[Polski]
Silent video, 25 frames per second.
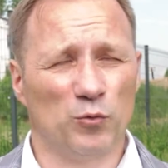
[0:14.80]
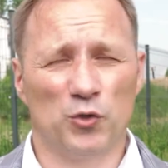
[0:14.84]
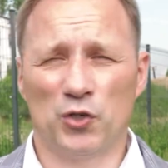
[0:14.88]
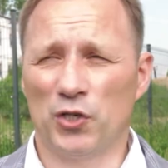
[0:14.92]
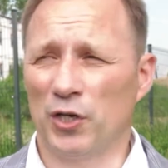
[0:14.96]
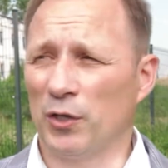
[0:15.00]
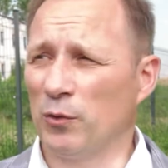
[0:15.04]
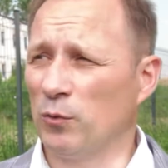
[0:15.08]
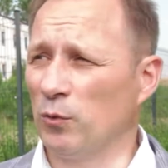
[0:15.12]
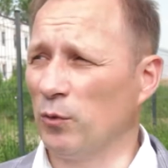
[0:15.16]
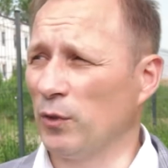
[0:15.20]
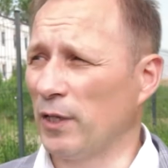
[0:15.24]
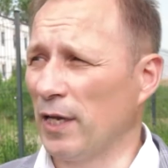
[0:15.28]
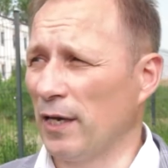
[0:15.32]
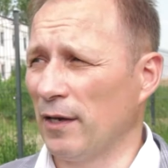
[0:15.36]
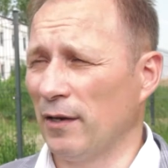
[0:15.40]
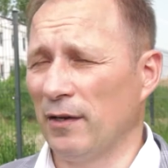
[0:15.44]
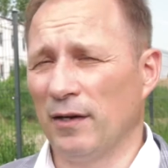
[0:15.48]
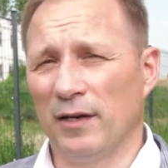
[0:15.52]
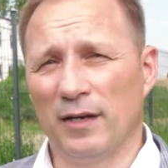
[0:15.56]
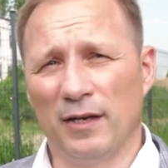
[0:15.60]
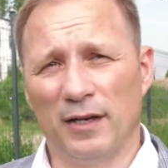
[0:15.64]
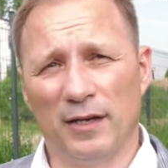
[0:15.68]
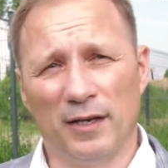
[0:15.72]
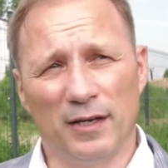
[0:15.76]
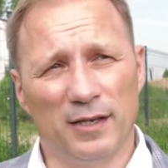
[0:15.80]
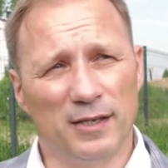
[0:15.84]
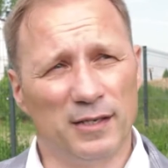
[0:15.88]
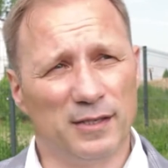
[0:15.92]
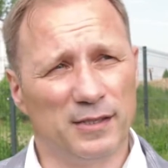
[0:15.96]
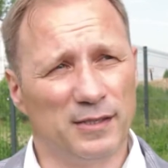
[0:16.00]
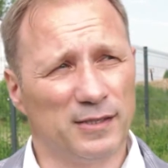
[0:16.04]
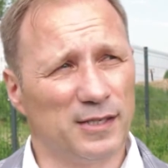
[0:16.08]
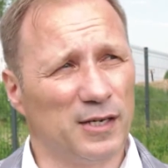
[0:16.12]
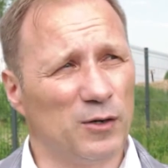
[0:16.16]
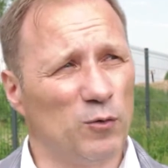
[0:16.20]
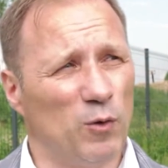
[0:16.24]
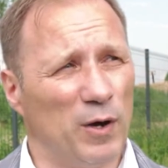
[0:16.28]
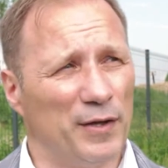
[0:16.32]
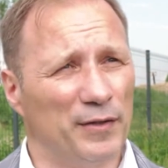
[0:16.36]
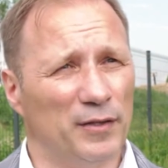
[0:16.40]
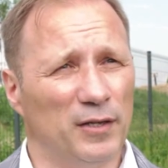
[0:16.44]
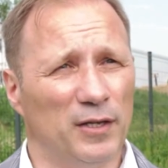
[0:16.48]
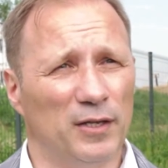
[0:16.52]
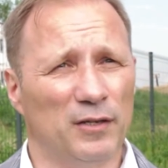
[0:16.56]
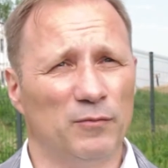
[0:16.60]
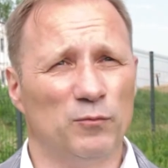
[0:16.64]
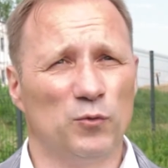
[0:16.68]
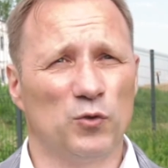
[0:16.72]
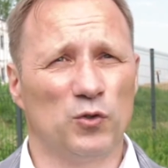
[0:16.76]
się tutaj e,
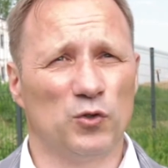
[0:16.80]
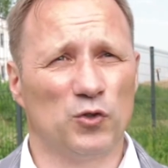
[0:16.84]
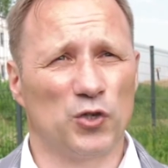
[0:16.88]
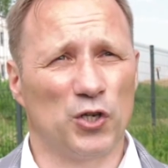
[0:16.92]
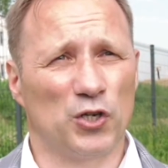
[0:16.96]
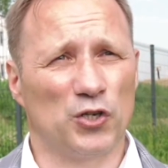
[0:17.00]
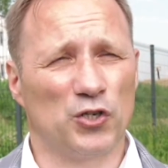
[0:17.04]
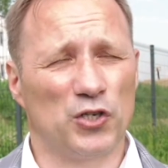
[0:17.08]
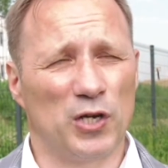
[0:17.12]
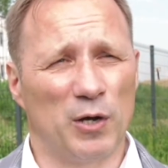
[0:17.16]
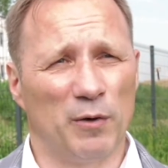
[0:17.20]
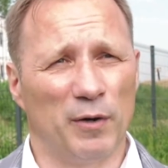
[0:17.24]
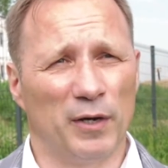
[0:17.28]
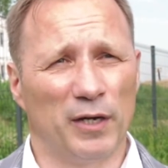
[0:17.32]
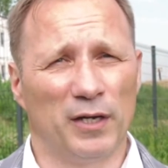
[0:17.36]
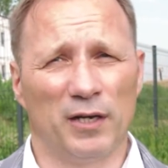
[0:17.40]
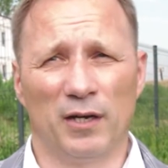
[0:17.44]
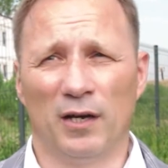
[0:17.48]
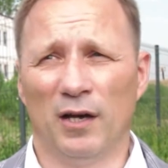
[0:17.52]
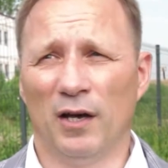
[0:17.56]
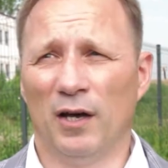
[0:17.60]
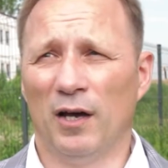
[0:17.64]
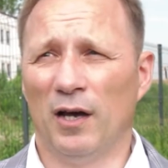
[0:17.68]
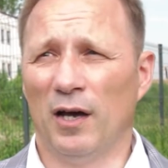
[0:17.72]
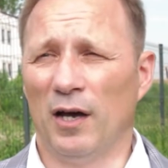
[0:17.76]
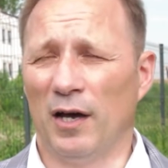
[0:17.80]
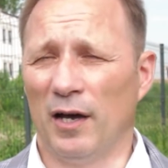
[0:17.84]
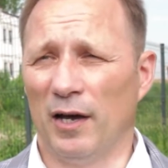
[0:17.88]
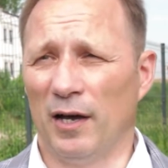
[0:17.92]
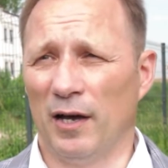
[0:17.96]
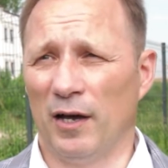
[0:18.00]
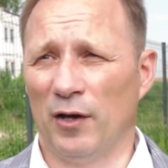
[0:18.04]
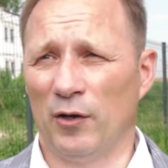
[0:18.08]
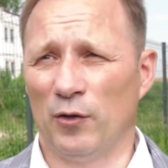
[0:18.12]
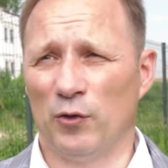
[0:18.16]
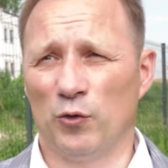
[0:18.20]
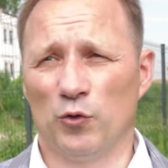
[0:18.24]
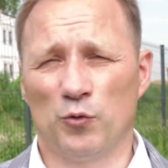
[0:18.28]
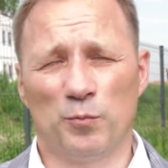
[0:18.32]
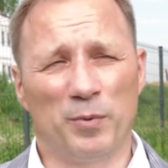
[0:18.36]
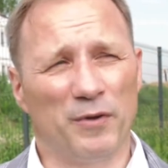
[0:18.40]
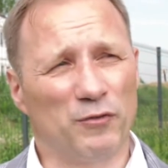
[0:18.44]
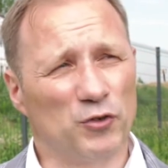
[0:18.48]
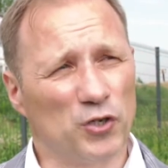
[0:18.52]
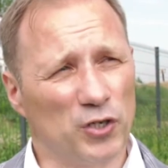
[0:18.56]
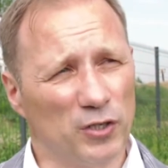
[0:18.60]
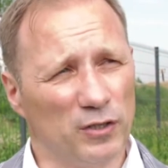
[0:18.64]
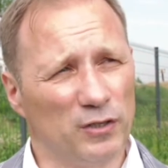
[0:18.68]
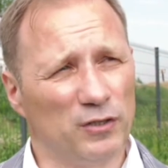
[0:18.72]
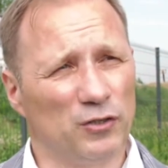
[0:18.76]
zakłady. Część działek, już
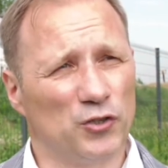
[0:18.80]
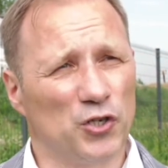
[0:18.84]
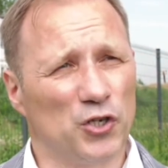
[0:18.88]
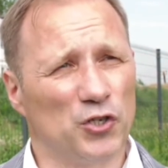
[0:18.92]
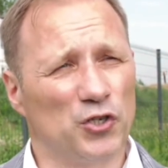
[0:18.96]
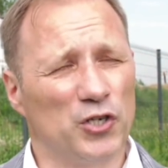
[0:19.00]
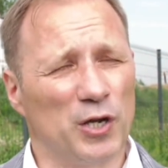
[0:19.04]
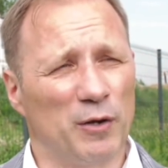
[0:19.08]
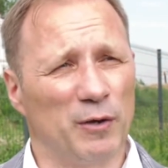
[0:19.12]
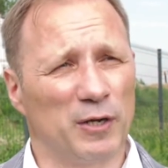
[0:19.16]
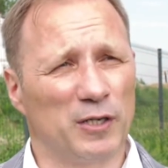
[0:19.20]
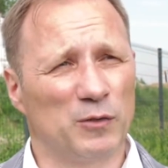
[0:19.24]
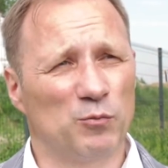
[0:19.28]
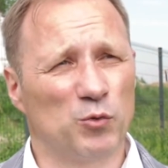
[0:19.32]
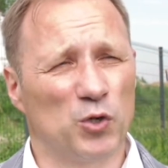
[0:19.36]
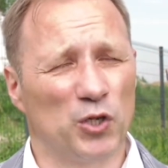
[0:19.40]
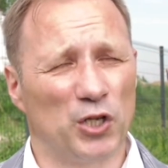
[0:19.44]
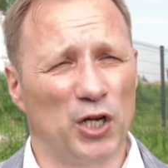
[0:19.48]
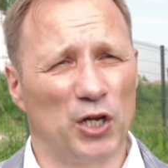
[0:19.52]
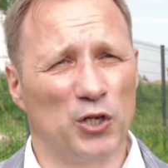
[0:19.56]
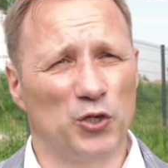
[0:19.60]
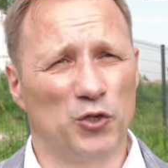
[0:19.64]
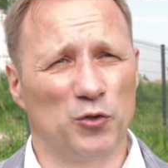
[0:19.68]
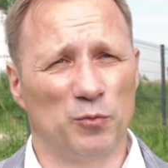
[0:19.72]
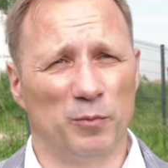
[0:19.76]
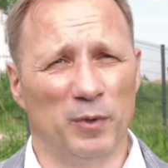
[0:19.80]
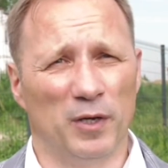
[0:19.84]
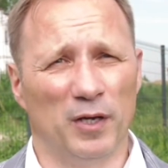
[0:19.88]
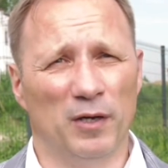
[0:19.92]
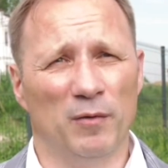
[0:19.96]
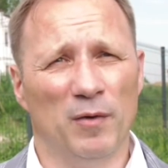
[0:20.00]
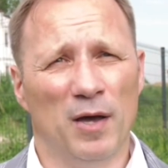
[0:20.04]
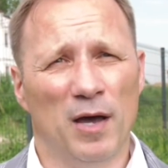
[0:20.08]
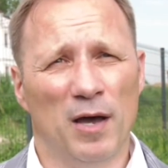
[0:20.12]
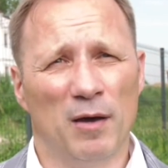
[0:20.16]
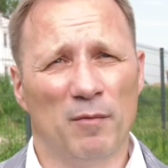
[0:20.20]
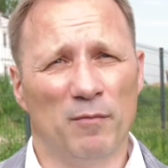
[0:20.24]
pierwszy część działek sprzedaliśmy.